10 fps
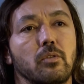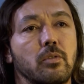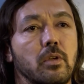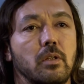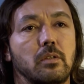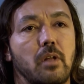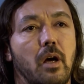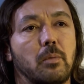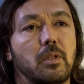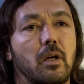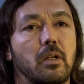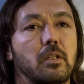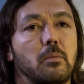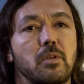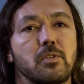Dükkanın darmadağın
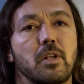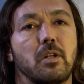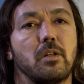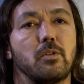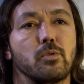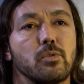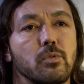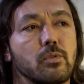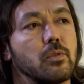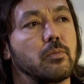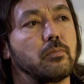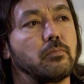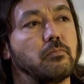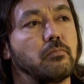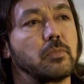edilmesine ne diyorsunuz?
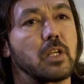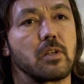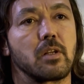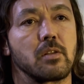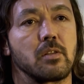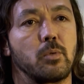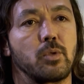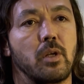Yazar kasa